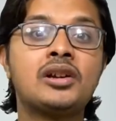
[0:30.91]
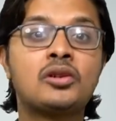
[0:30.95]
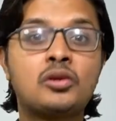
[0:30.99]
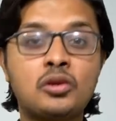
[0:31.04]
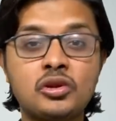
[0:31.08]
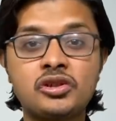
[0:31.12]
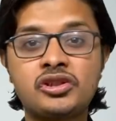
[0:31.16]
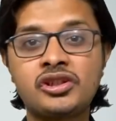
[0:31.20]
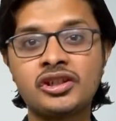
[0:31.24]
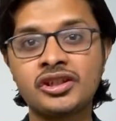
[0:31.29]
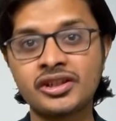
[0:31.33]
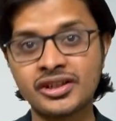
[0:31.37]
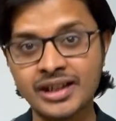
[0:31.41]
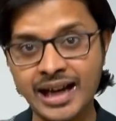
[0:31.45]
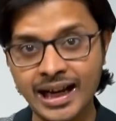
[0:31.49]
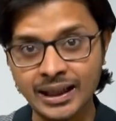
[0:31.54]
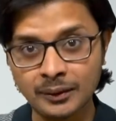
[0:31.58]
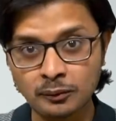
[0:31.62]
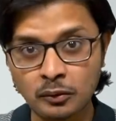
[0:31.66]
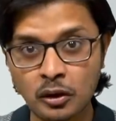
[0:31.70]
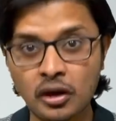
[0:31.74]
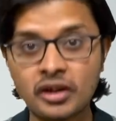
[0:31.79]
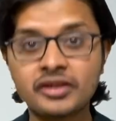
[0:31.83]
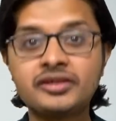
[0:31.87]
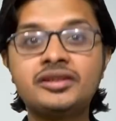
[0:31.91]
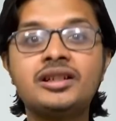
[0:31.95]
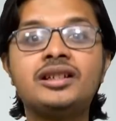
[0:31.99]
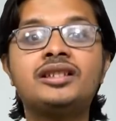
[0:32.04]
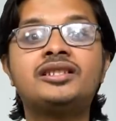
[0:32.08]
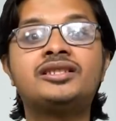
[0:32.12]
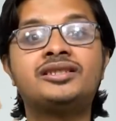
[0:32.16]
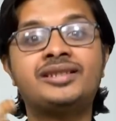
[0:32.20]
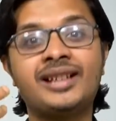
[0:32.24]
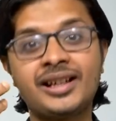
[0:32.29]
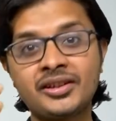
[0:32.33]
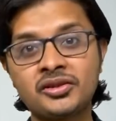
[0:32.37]
कुछ शायद बहुत
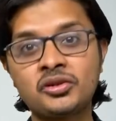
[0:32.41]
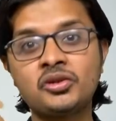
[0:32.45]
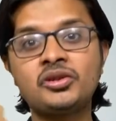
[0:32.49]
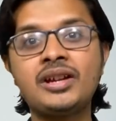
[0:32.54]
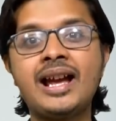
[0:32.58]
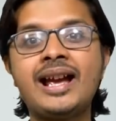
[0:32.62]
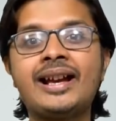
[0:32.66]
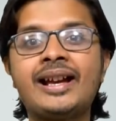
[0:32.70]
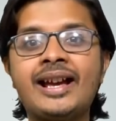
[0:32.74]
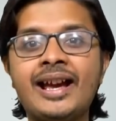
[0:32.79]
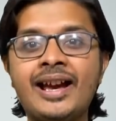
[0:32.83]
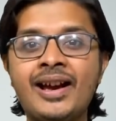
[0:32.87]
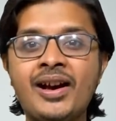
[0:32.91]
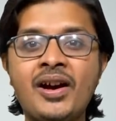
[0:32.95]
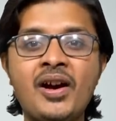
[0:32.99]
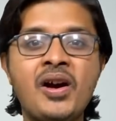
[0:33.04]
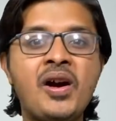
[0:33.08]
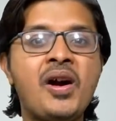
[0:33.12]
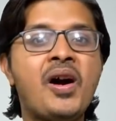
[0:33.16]
जल्द सच हो जाएंगे